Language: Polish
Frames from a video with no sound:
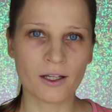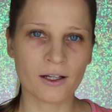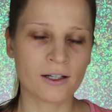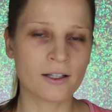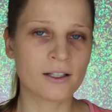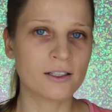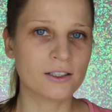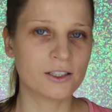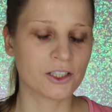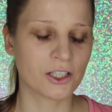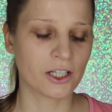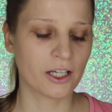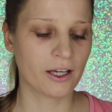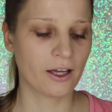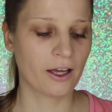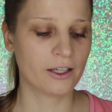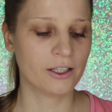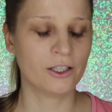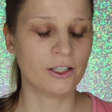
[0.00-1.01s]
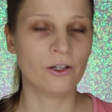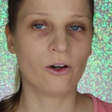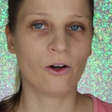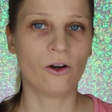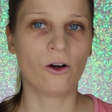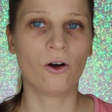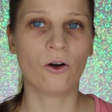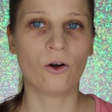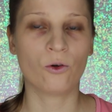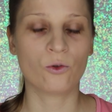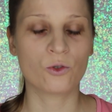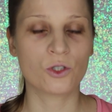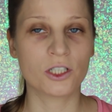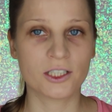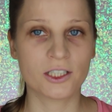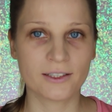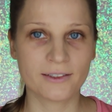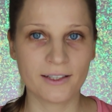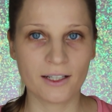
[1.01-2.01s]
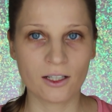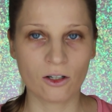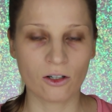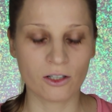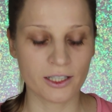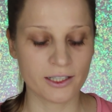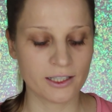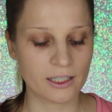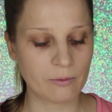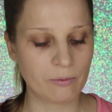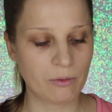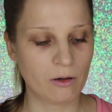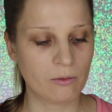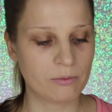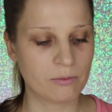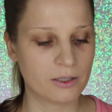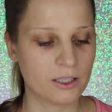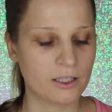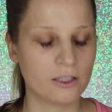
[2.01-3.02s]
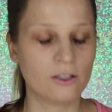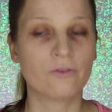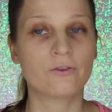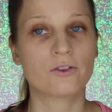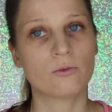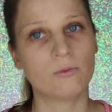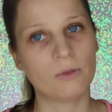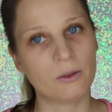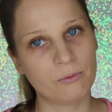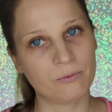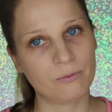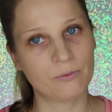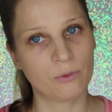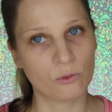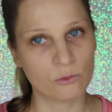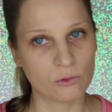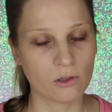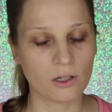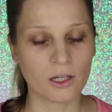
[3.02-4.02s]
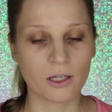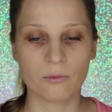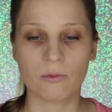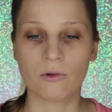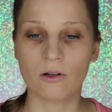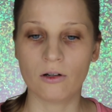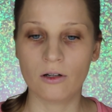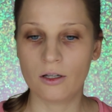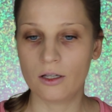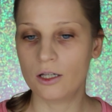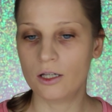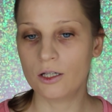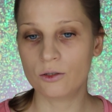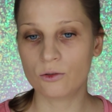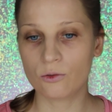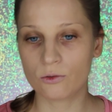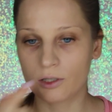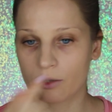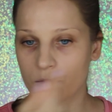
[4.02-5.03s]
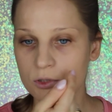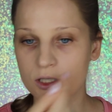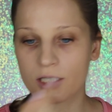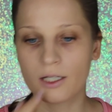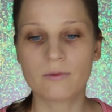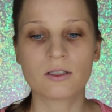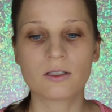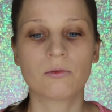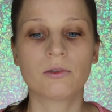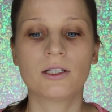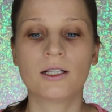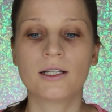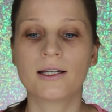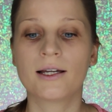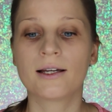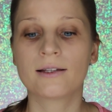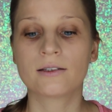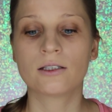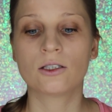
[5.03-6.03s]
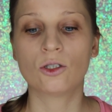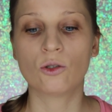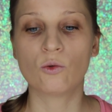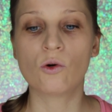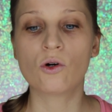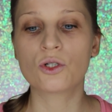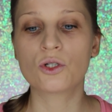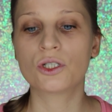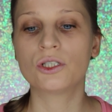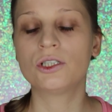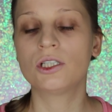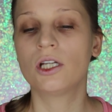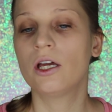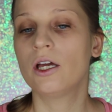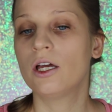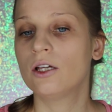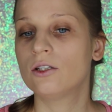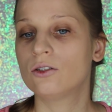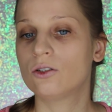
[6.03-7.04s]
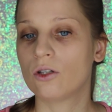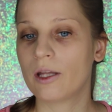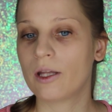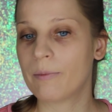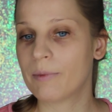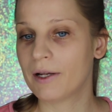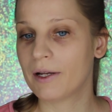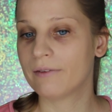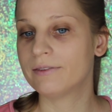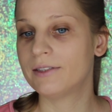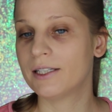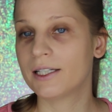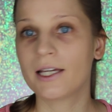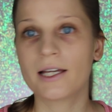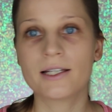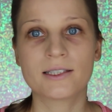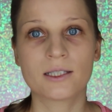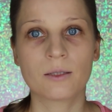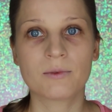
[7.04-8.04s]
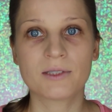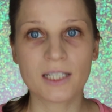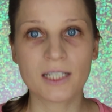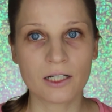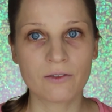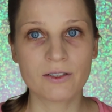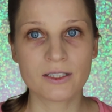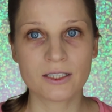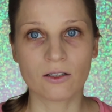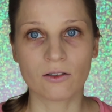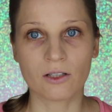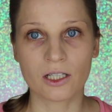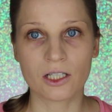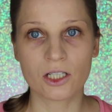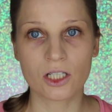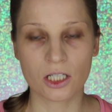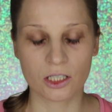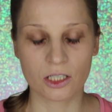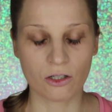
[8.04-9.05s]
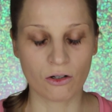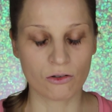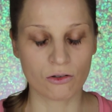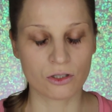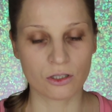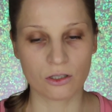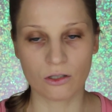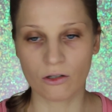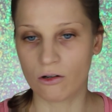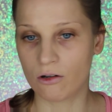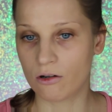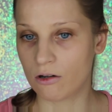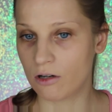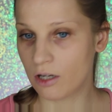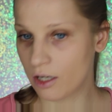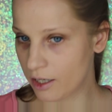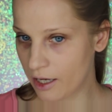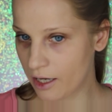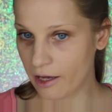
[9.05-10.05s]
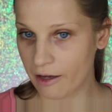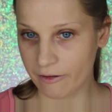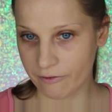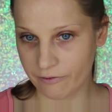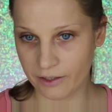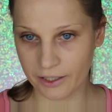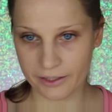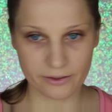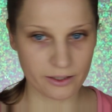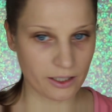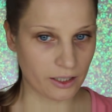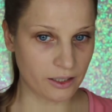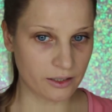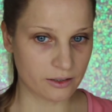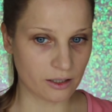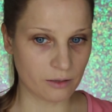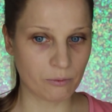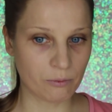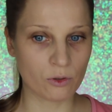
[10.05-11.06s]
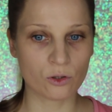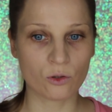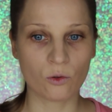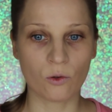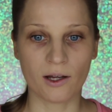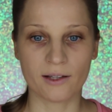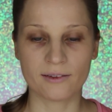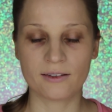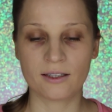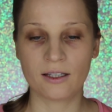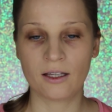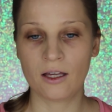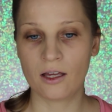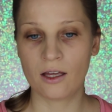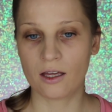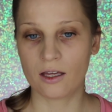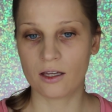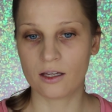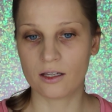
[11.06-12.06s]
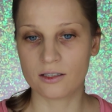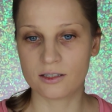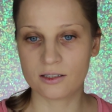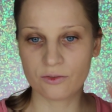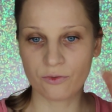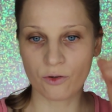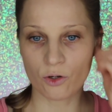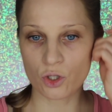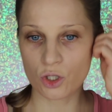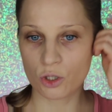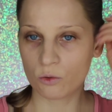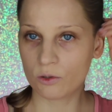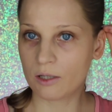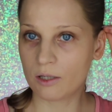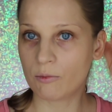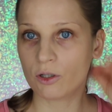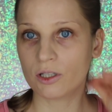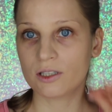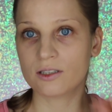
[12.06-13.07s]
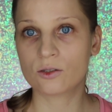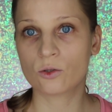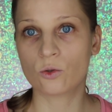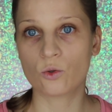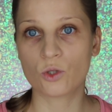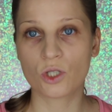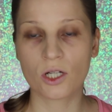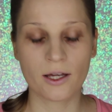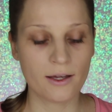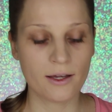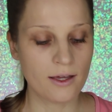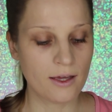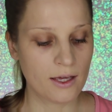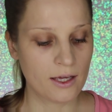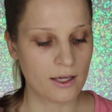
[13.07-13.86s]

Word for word: krycie i o użycie tylko jednej pompki, no w sumie półtorej, bo Tutaj musiałam sobie delikatnie dołożyć. To naprawdę ja jestem zachwycona, jeżeli chodzi o efekt, jaki ten podkład e, stworzył na mojej skórze.